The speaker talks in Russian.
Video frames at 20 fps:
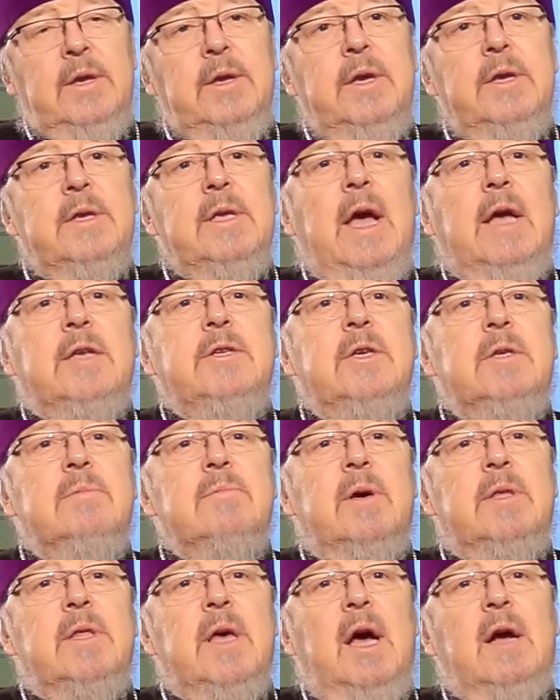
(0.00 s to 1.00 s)
И ни один
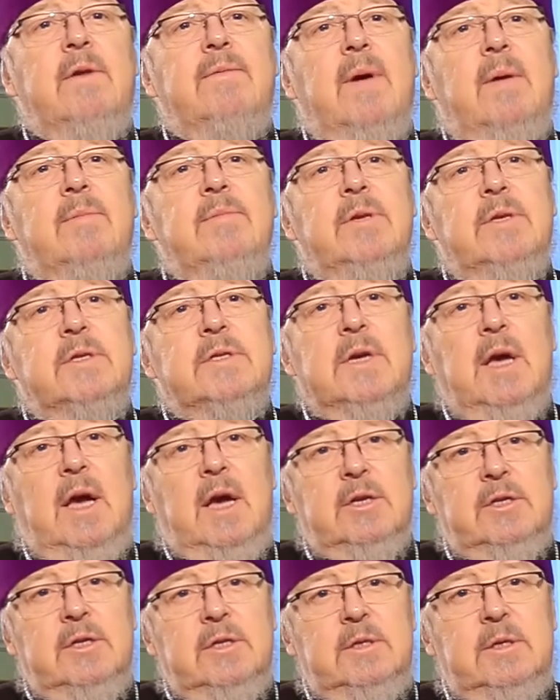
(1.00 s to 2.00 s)
монах вам не
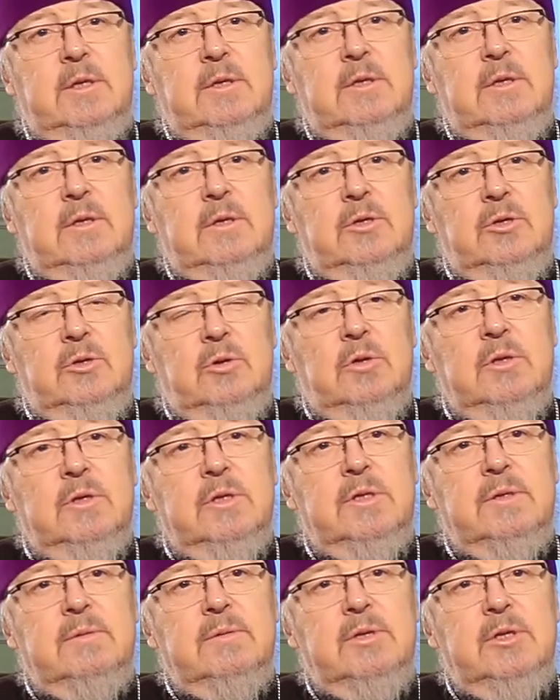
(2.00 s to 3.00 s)
скажет,
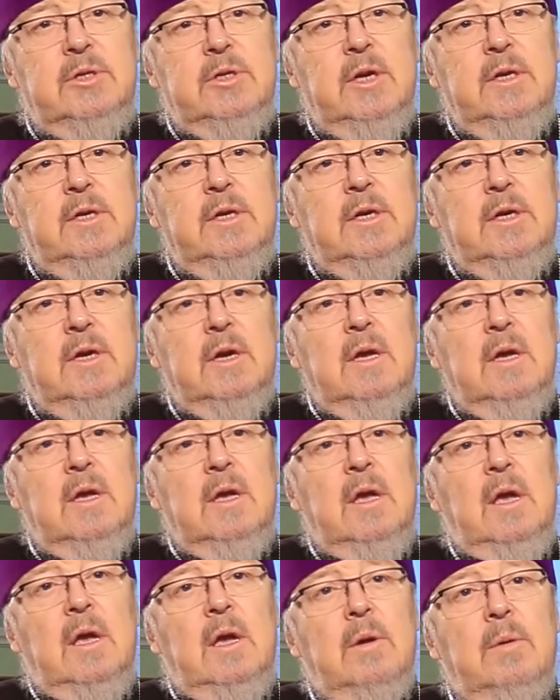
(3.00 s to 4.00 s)
черный священник,
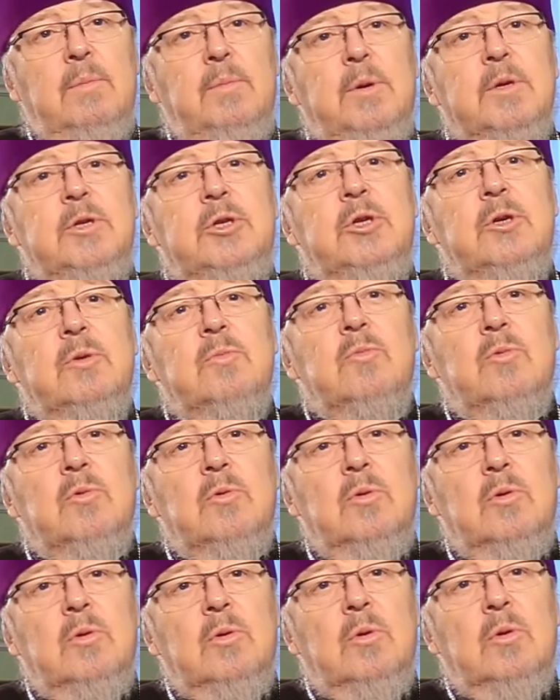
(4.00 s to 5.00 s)

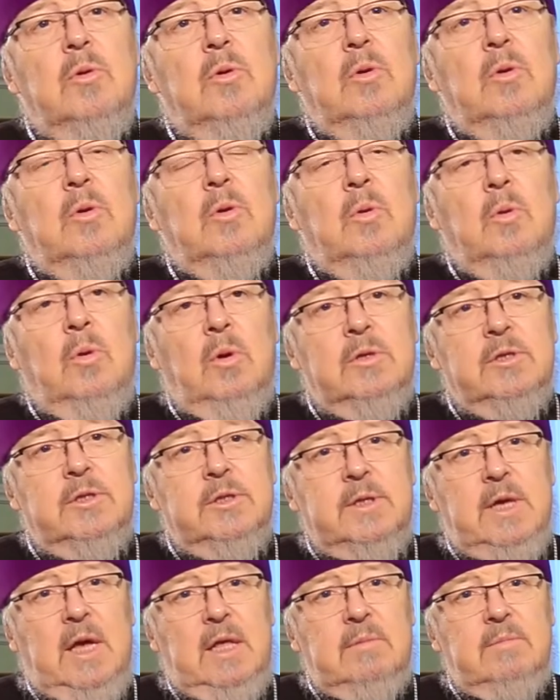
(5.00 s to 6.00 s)
почему он
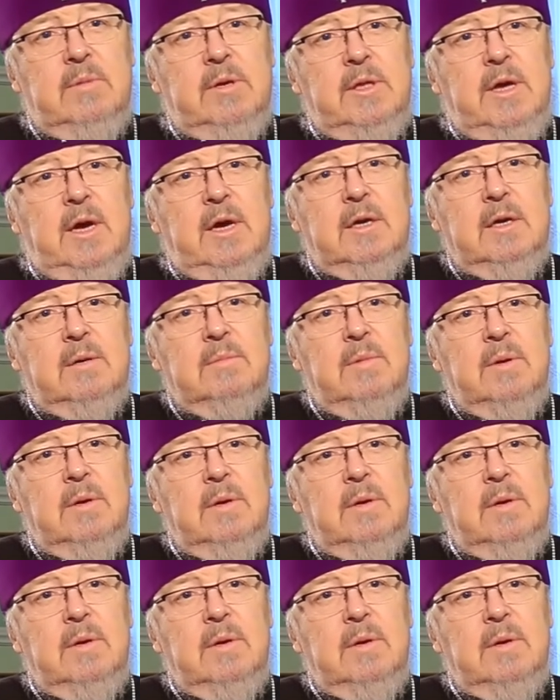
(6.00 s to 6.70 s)
стал монахом.